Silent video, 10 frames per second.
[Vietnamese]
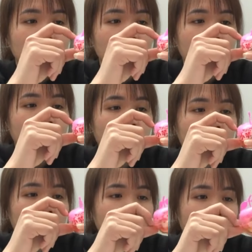và cái
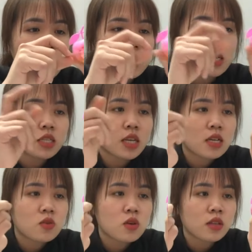phần này thì hoa sẽ sản
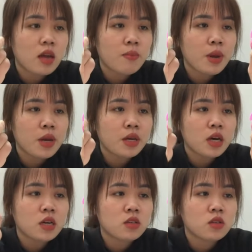xuất tại bên
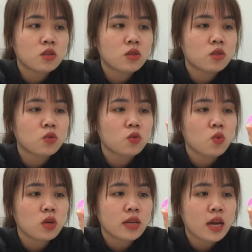uh, Trung
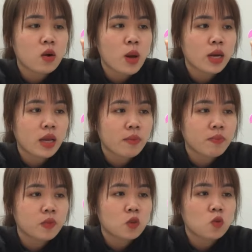Quốc Đài Loan này
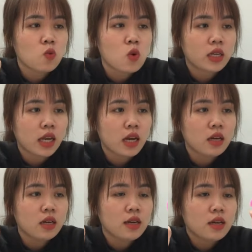Trung Quốc nha
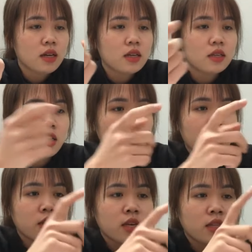Đấy,
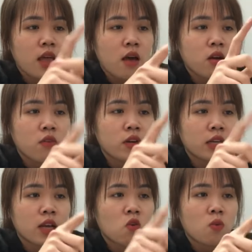để tạo ra phần
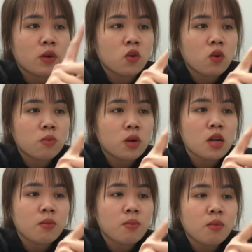kẹo của mình non rất
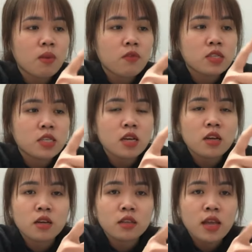là ban mắt và dễ để
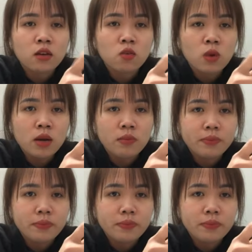dàng đúng không ạ